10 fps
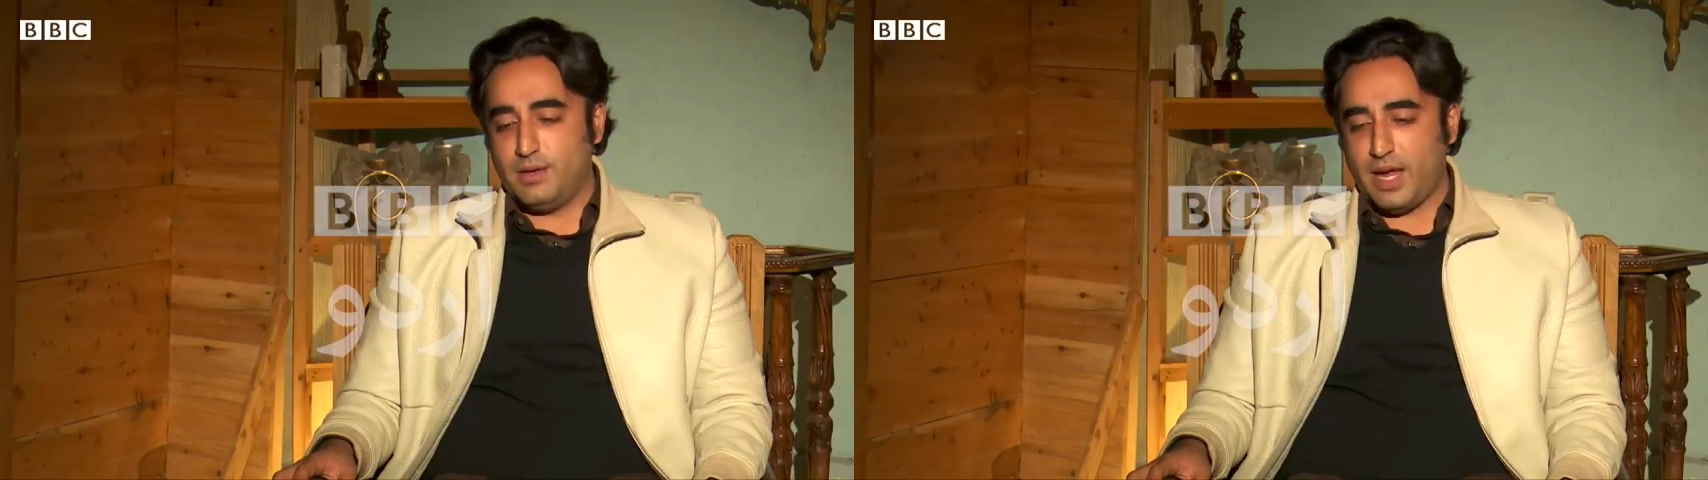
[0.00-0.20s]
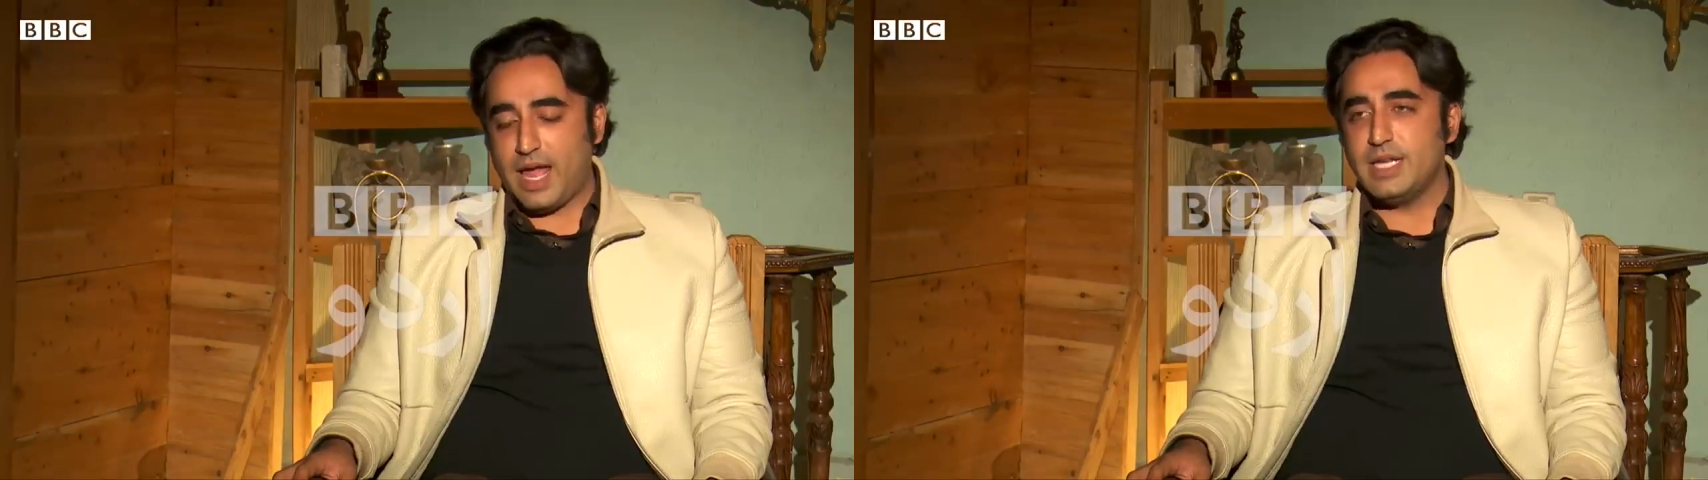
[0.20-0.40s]

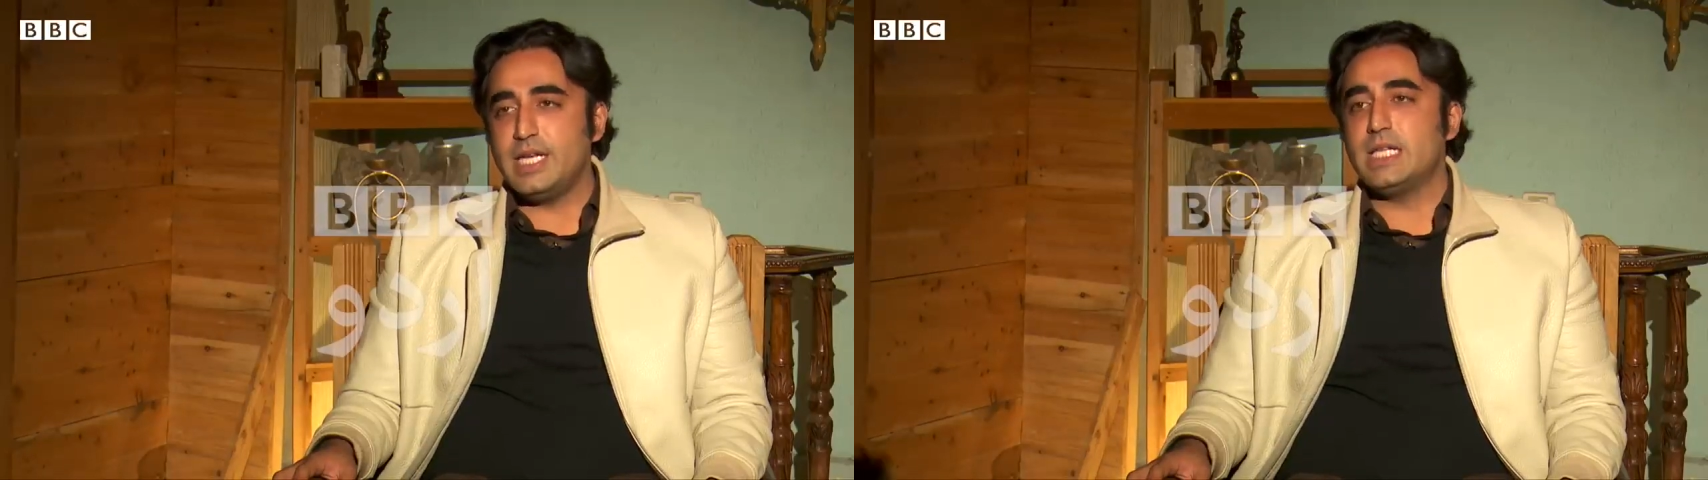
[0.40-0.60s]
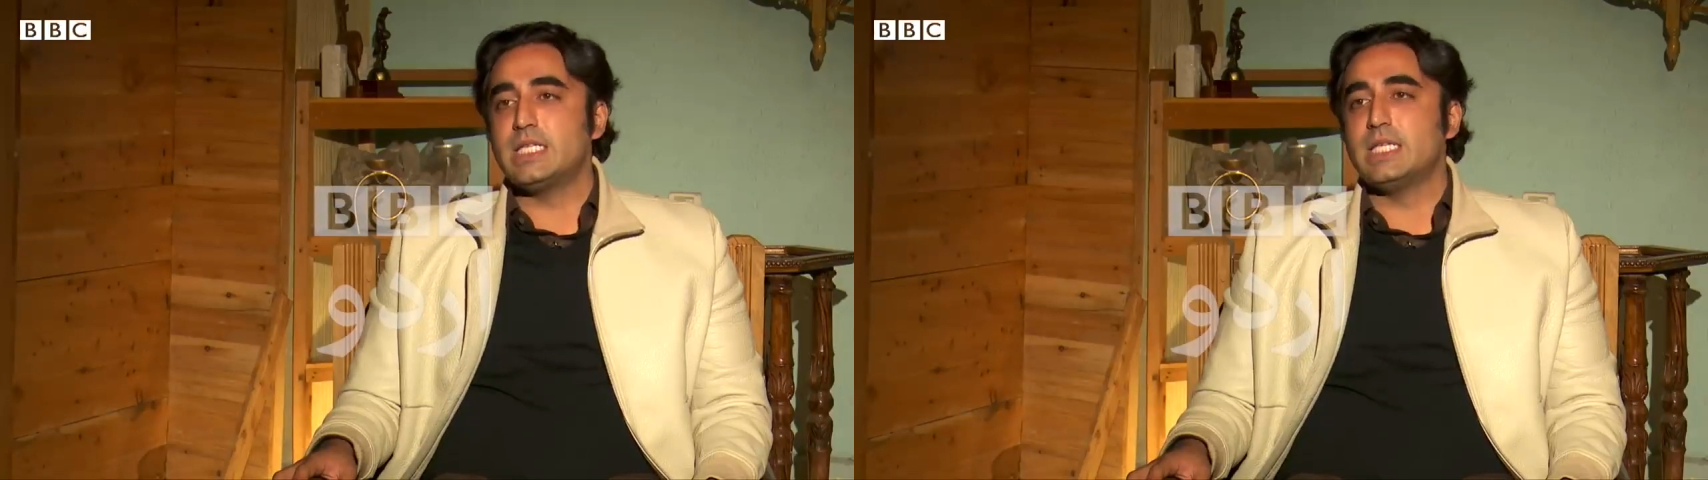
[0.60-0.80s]

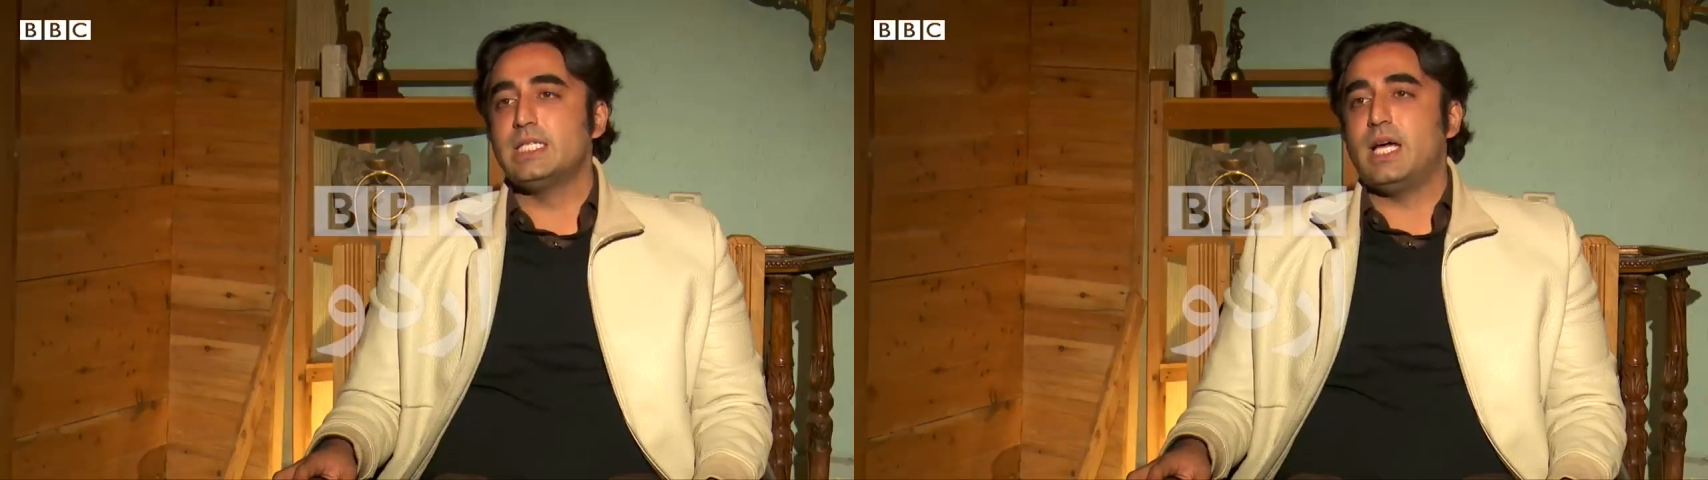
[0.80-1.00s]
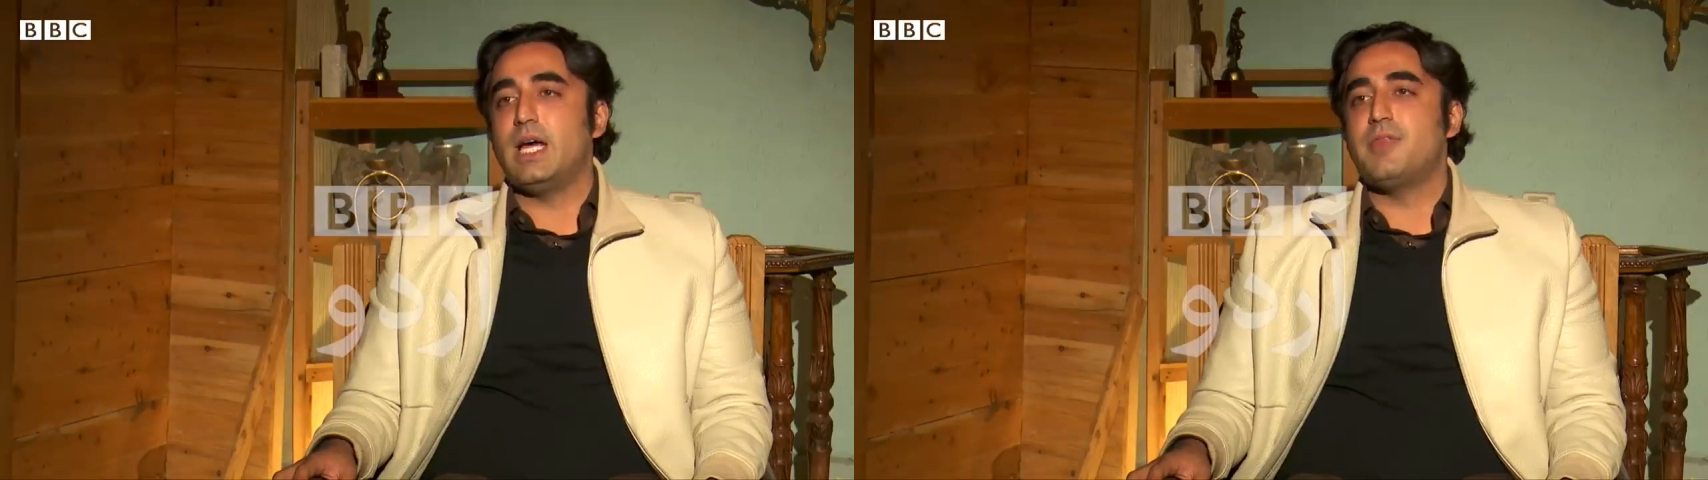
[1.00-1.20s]
कैंडिडेट्स के
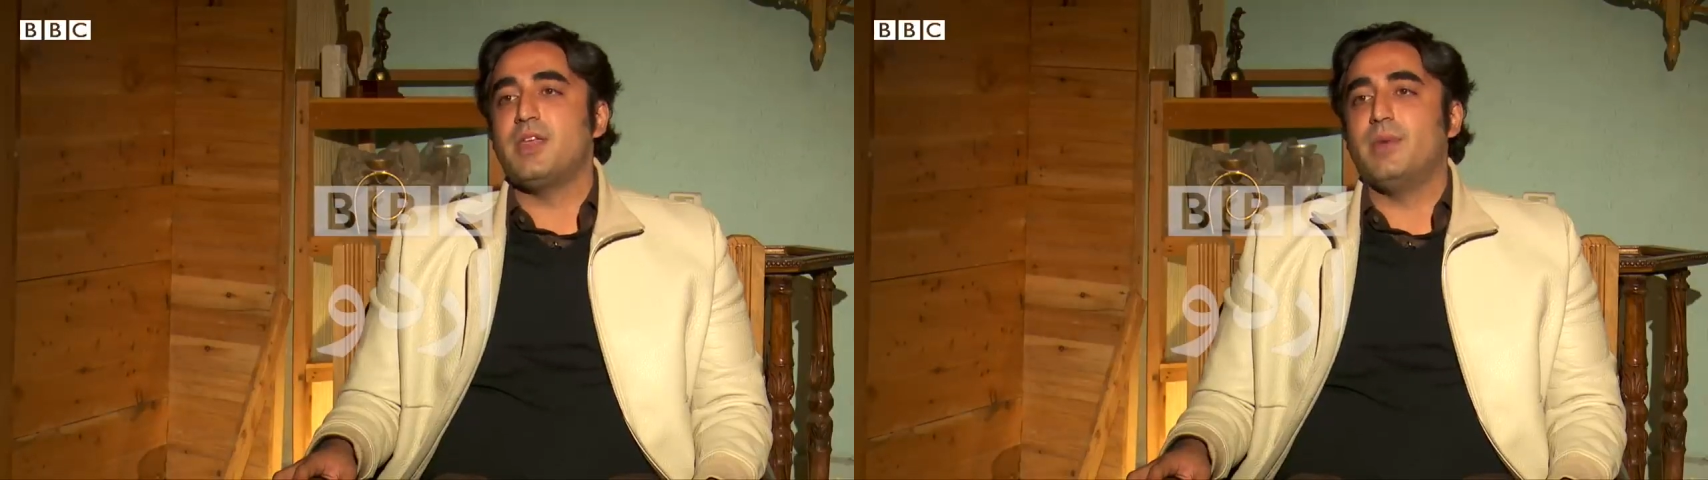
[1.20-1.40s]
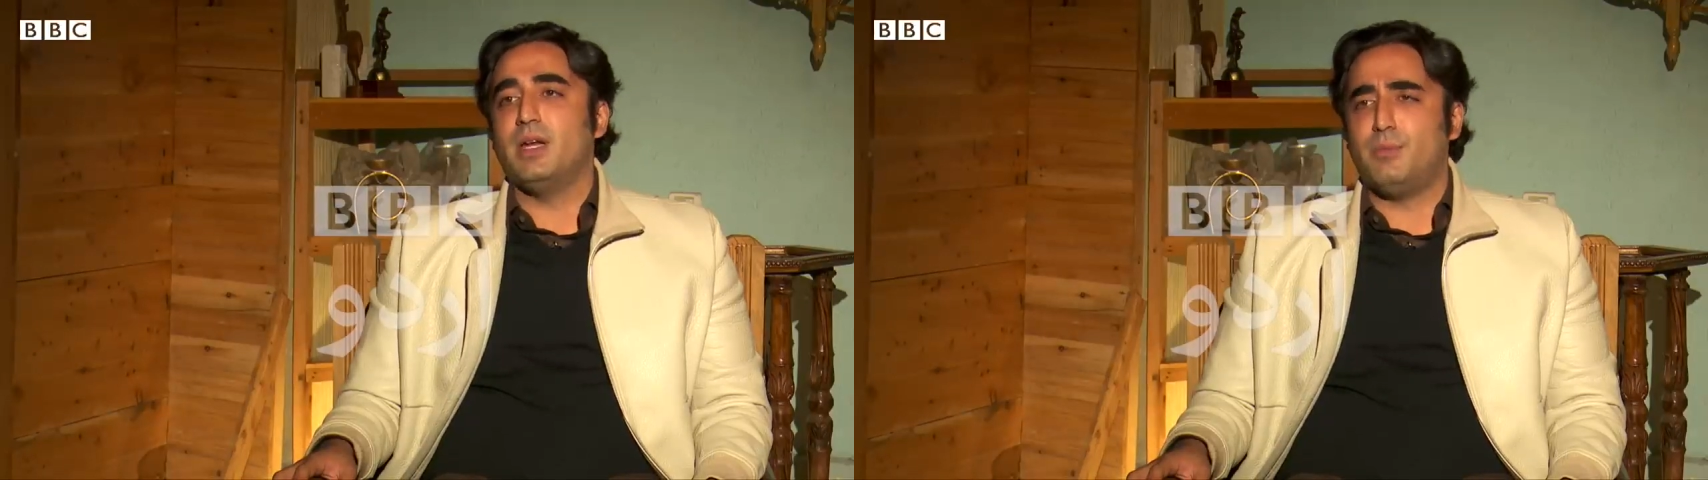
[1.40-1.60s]
साथ
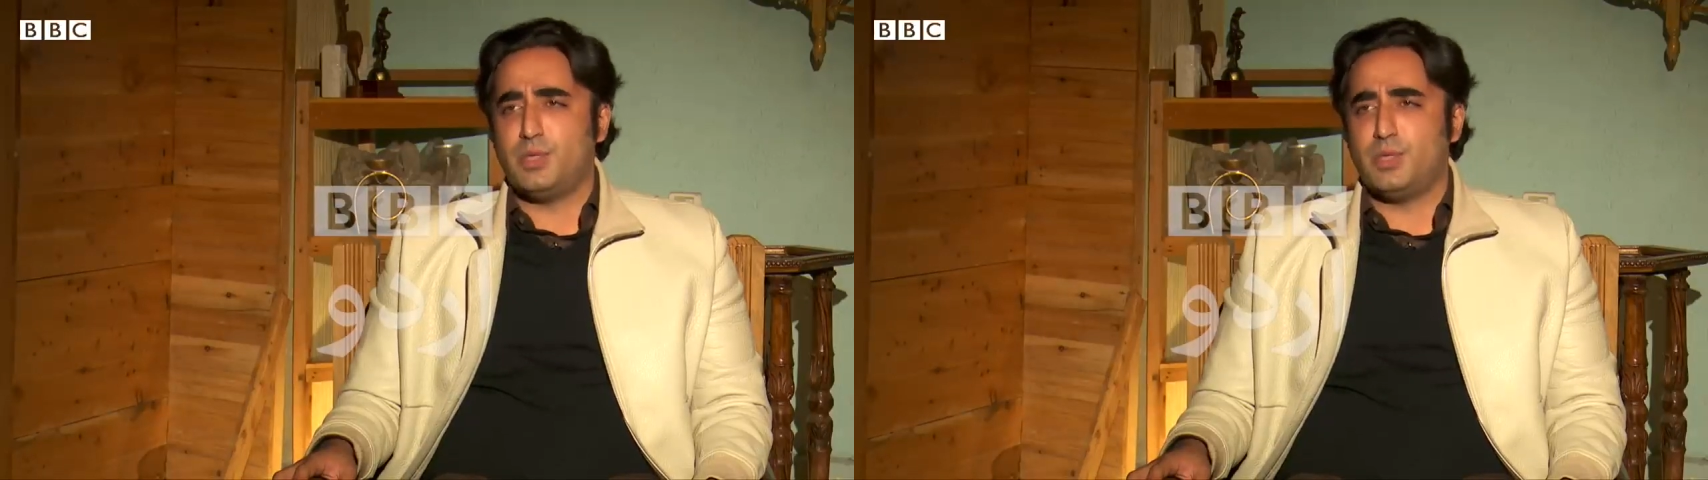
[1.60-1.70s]
या मेरे